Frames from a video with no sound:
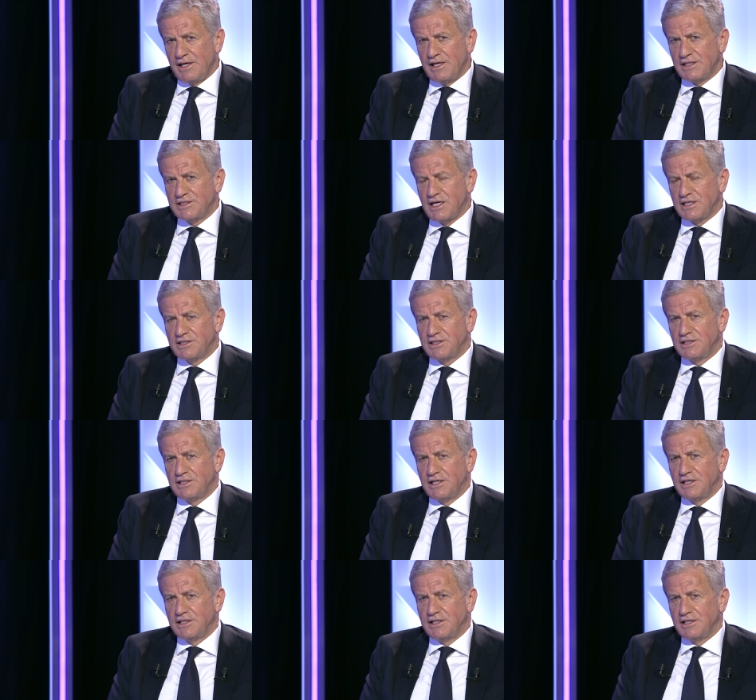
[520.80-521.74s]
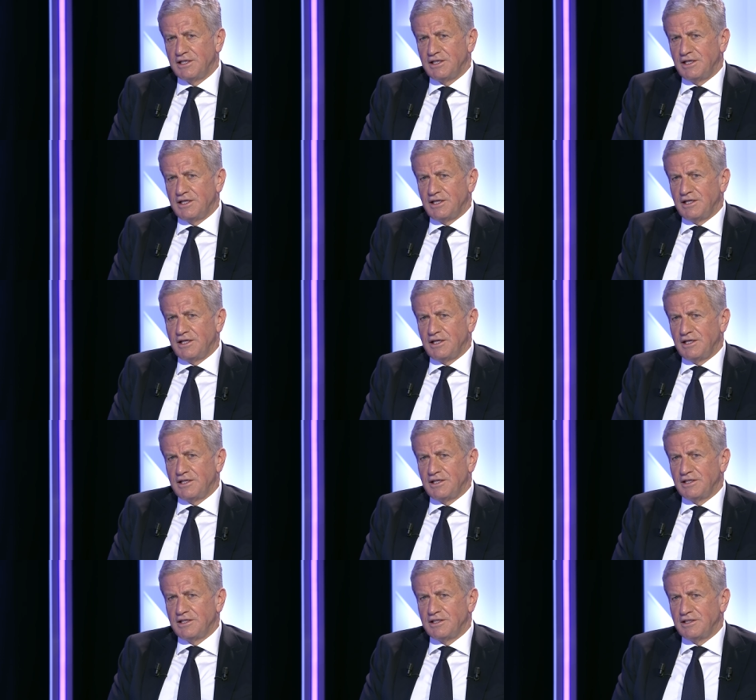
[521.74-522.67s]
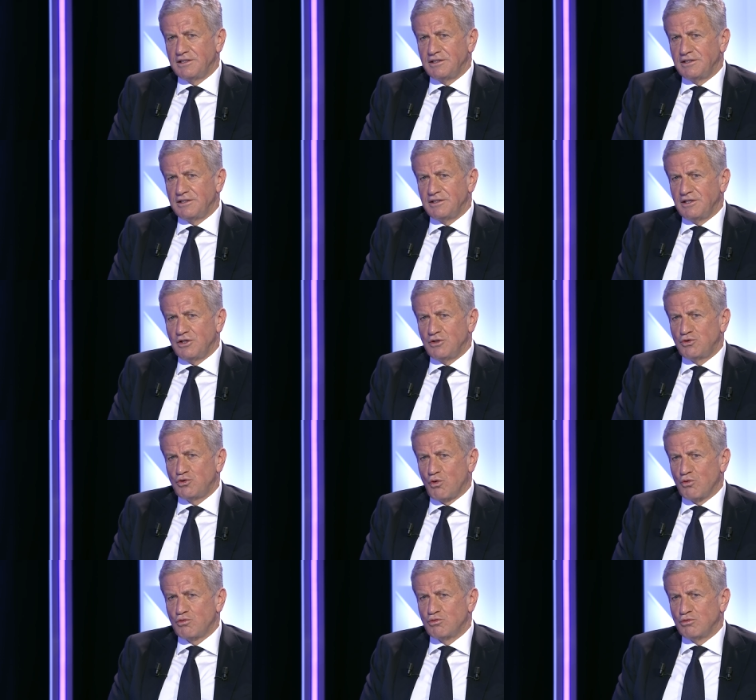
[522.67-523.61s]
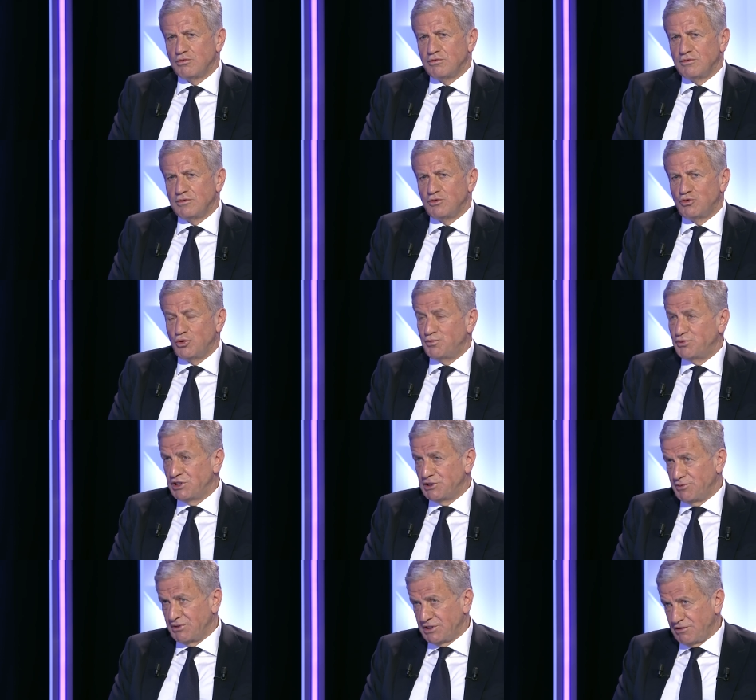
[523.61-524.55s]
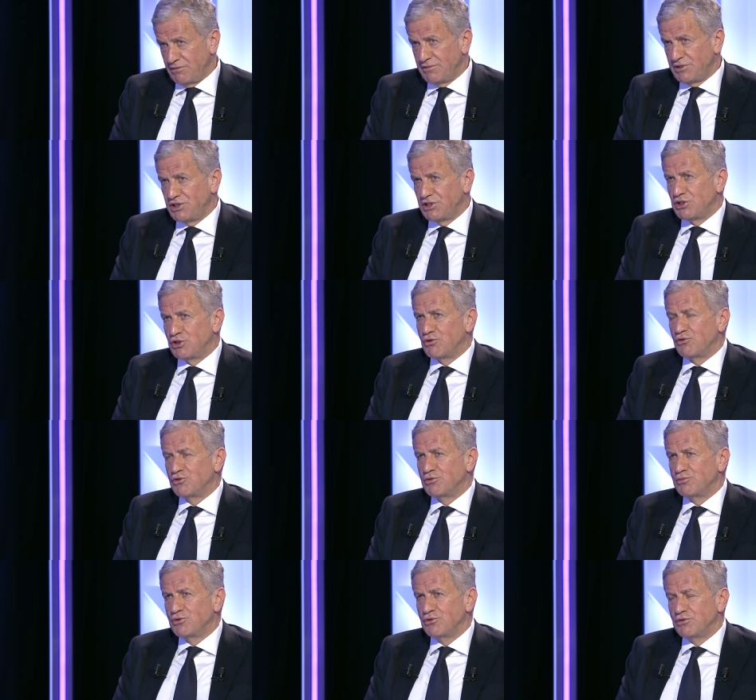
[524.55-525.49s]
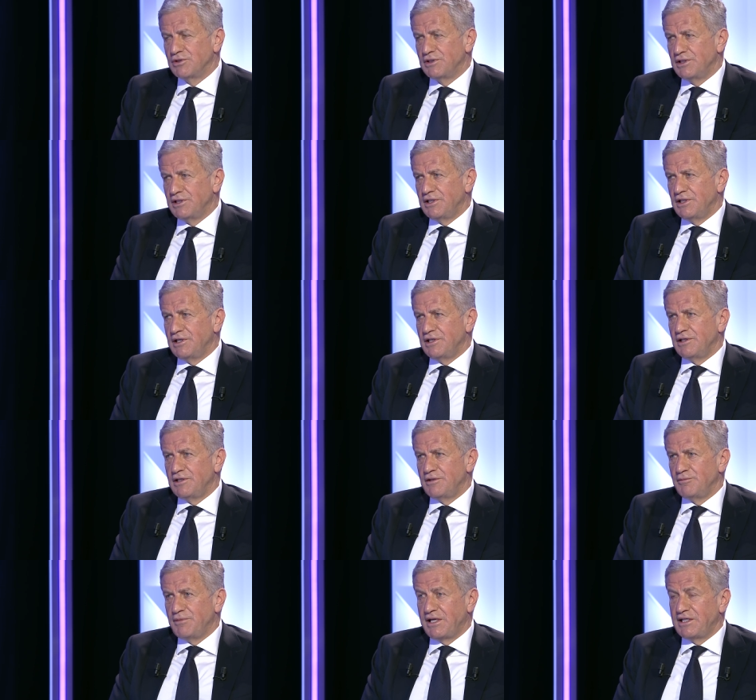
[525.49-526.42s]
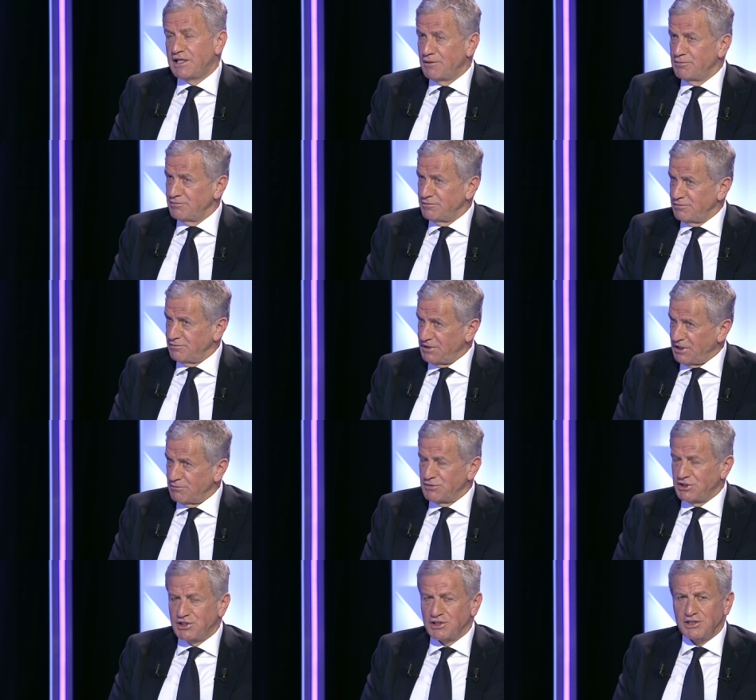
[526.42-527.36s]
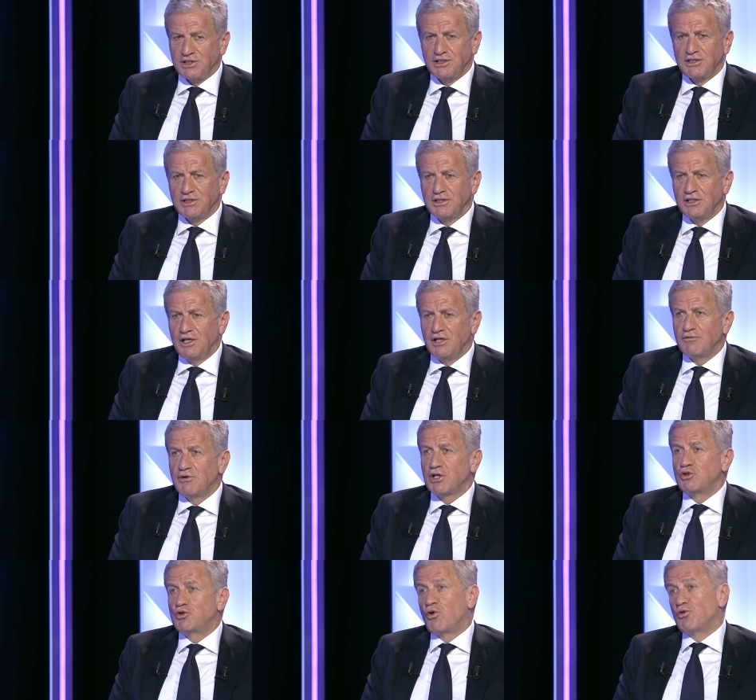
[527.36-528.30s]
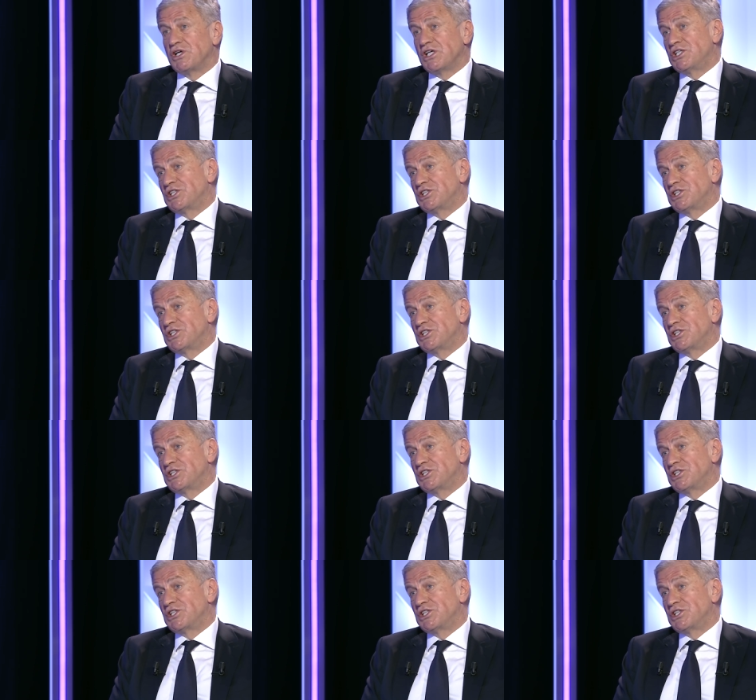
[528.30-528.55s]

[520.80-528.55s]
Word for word: Esasında e, çok sürpriz bir çıkış oldu bu. Beklenmeyen bir çıkıştı. Fakat şunu, çok da